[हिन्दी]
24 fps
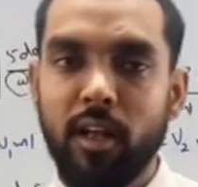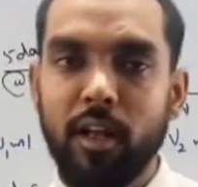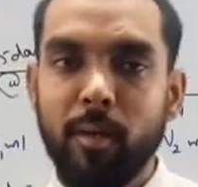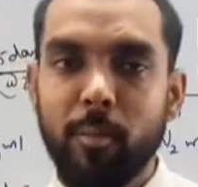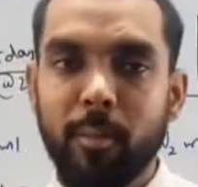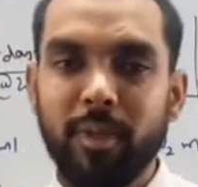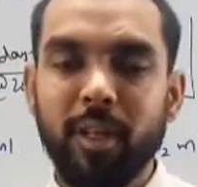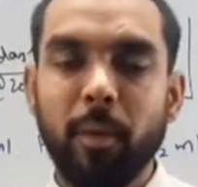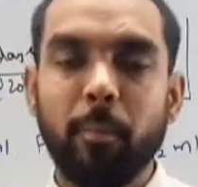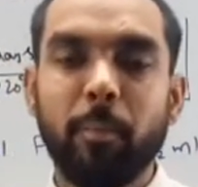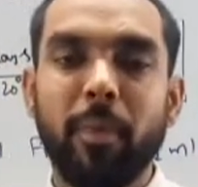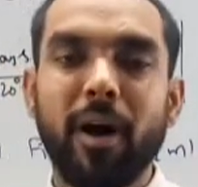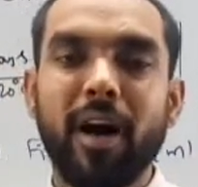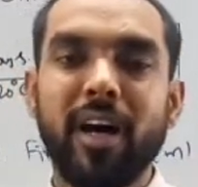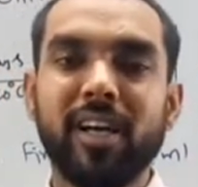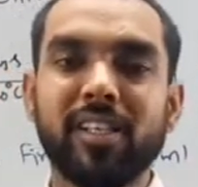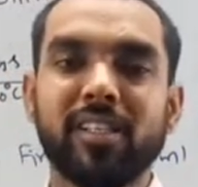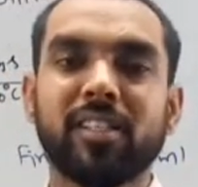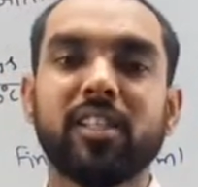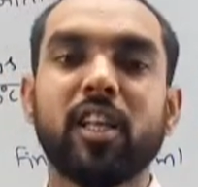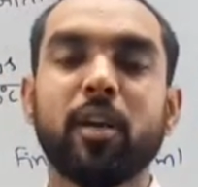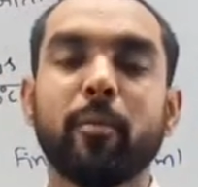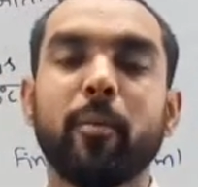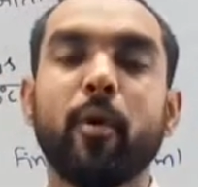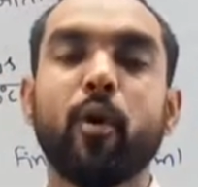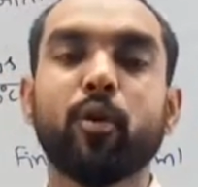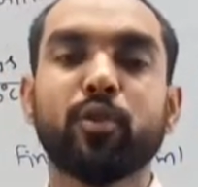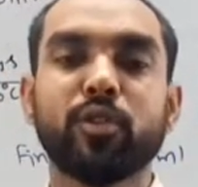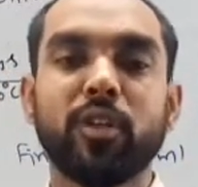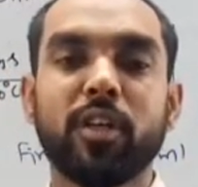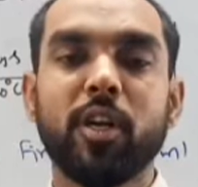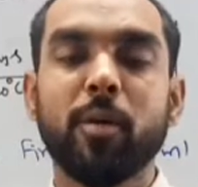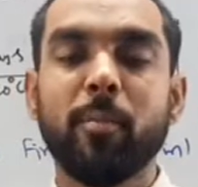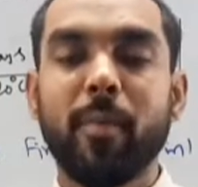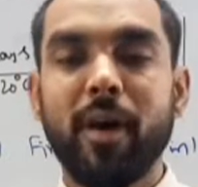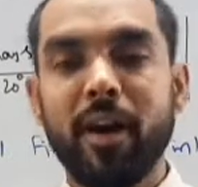मतलब पाँच दिन में ऑक्सीजन
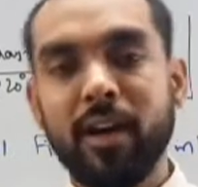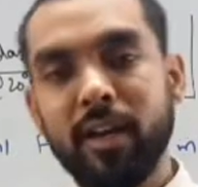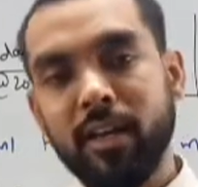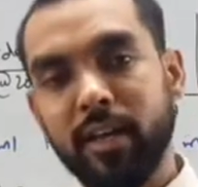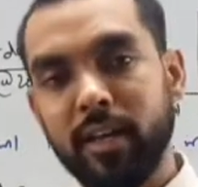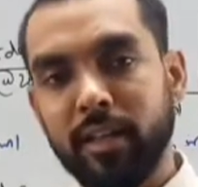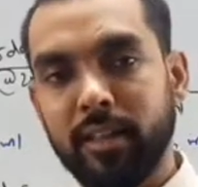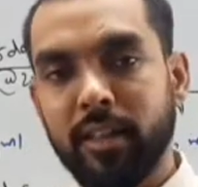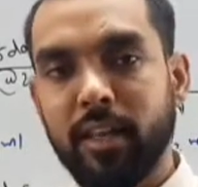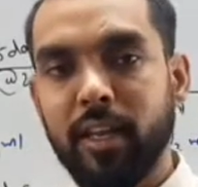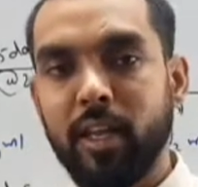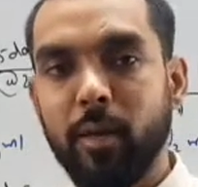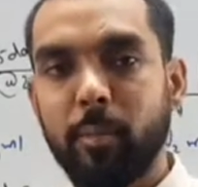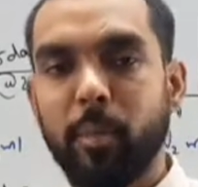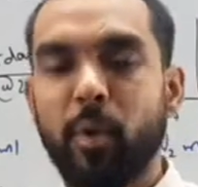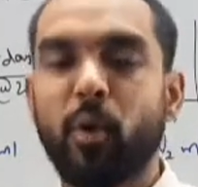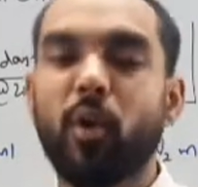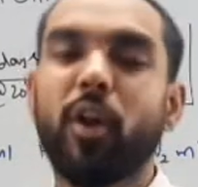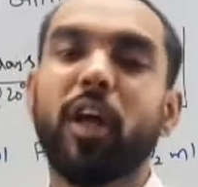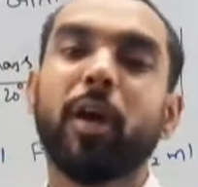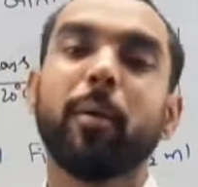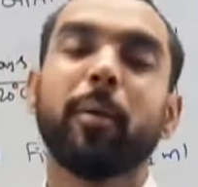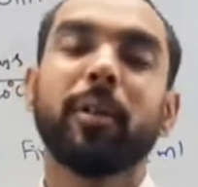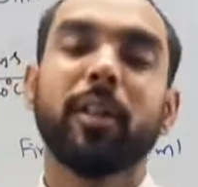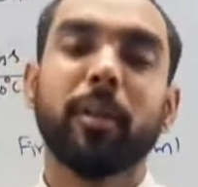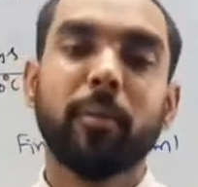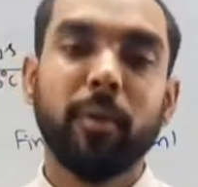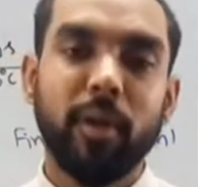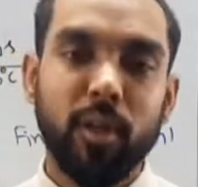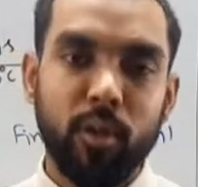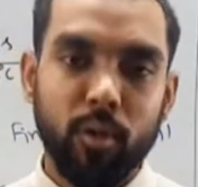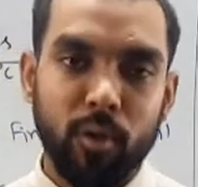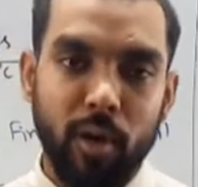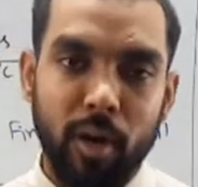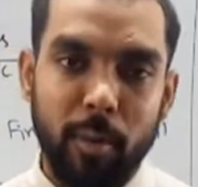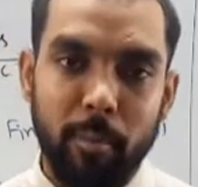डिमांड इतनी है बी का मतलब ये
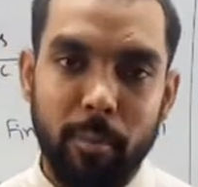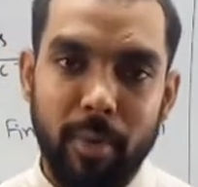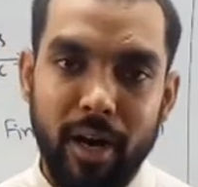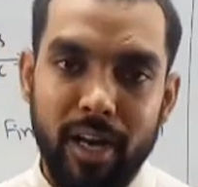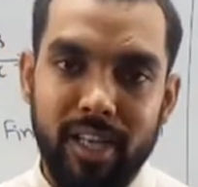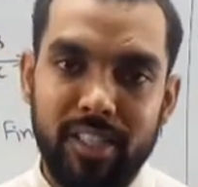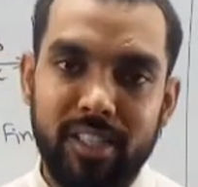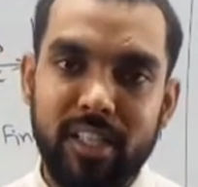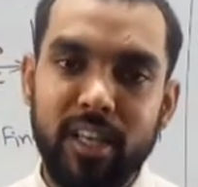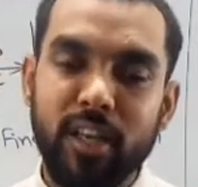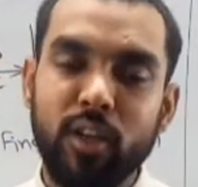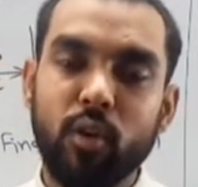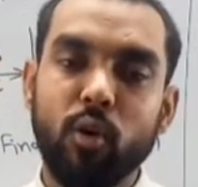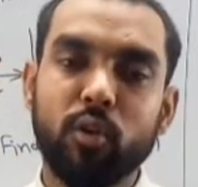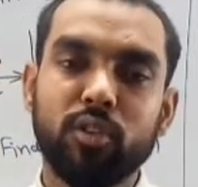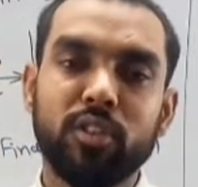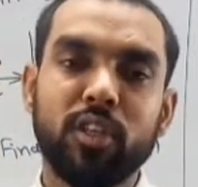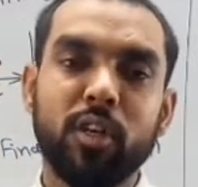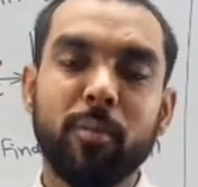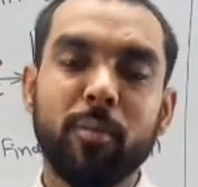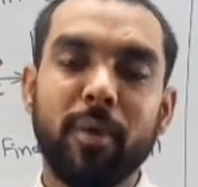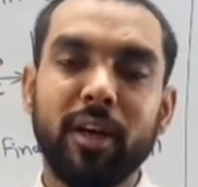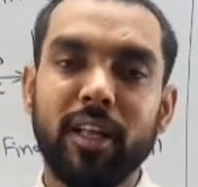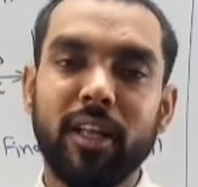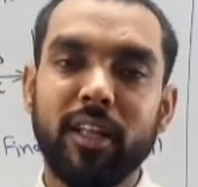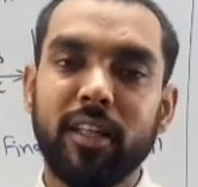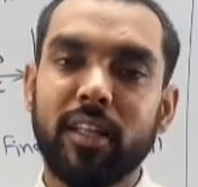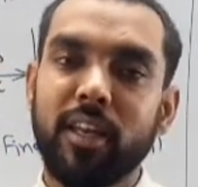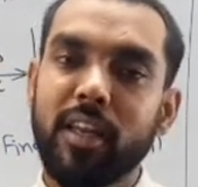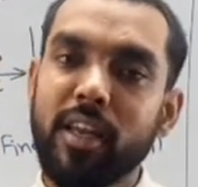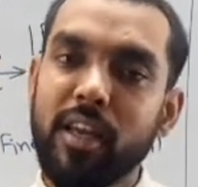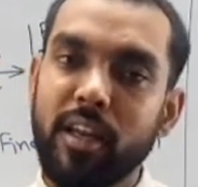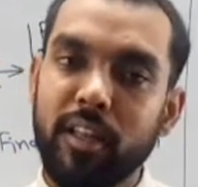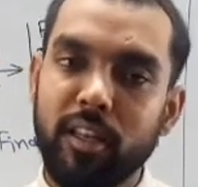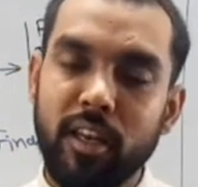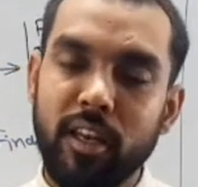तो है पाँच दिन की ऑक्सीजन डिमांड कितनी
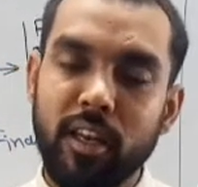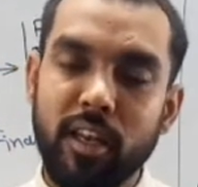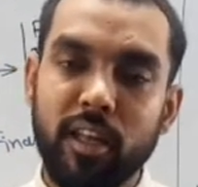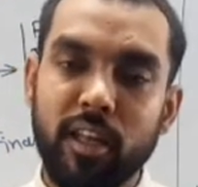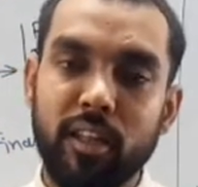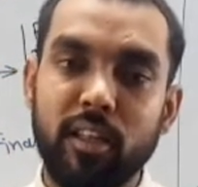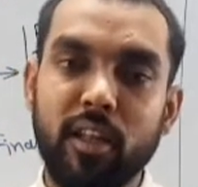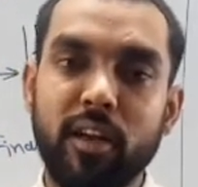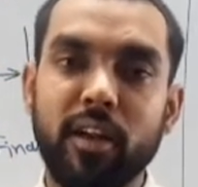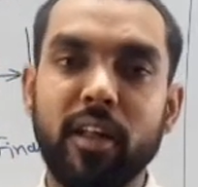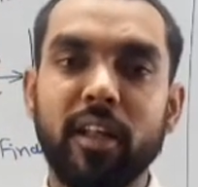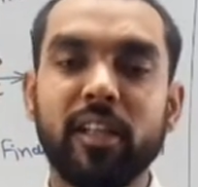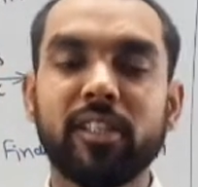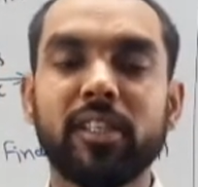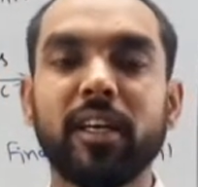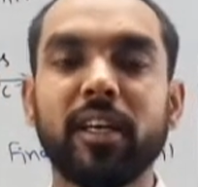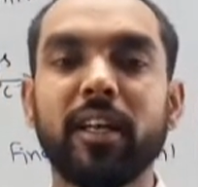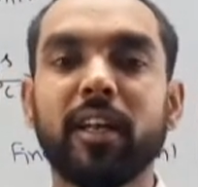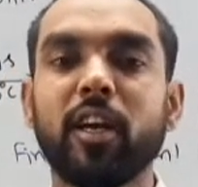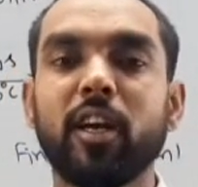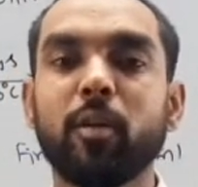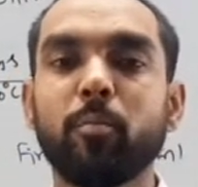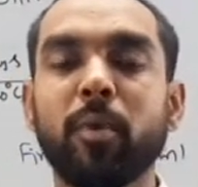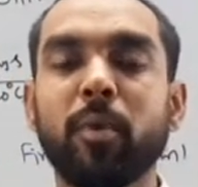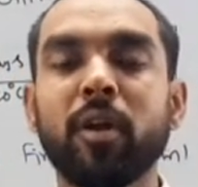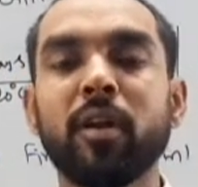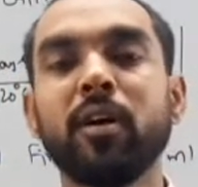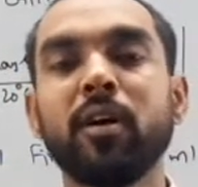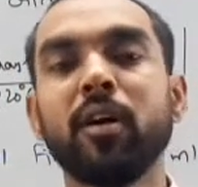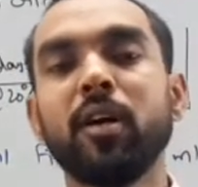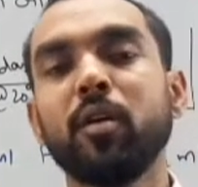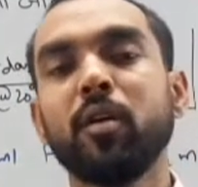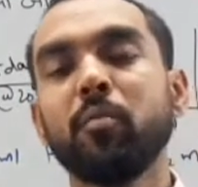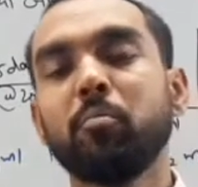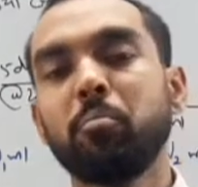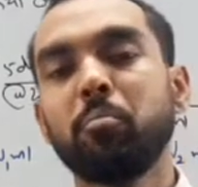है इतनी कितने डिग्री सेंटीग्रेड पर
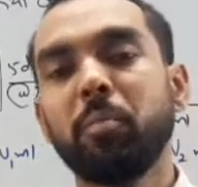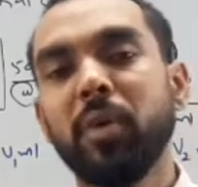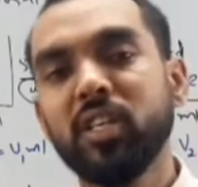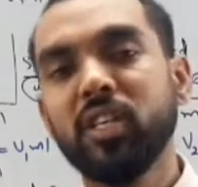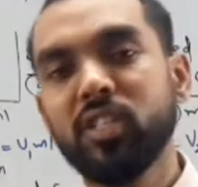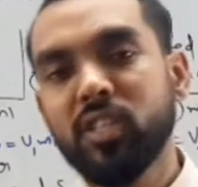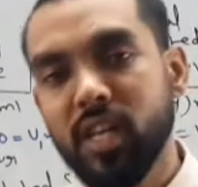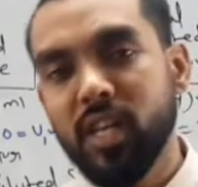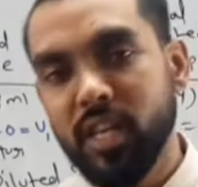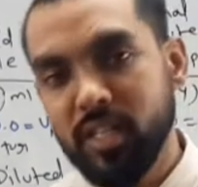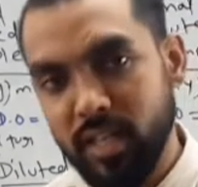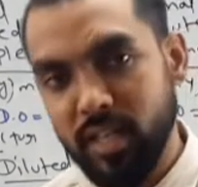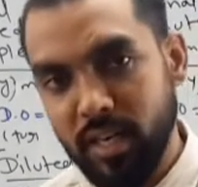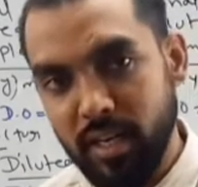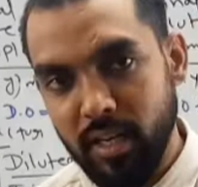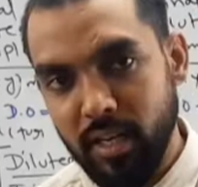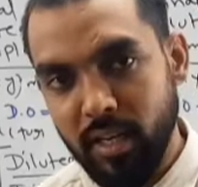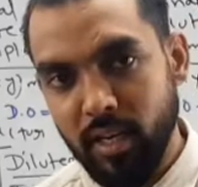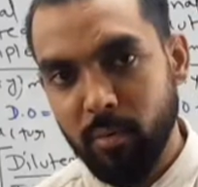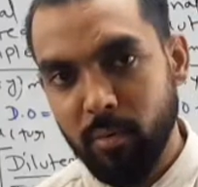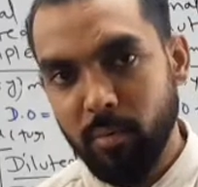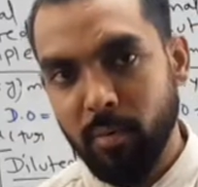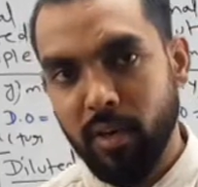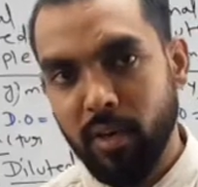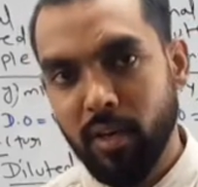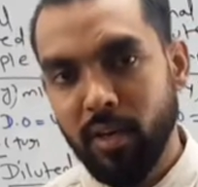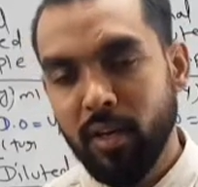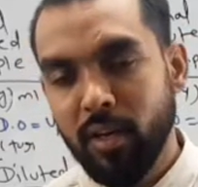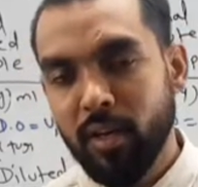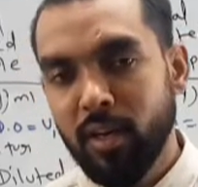बीस डिग्री सेंटीग्रेड पर